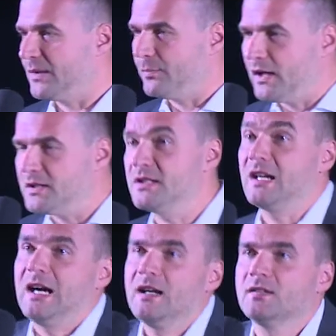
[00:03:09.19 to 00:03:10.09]
zapłacić,
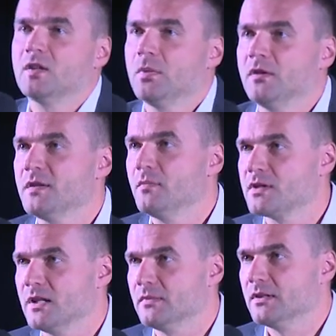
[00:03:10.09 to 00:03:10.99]
ale skomponować
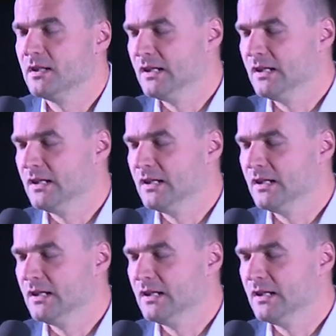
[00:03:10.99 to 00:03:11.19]
możemy.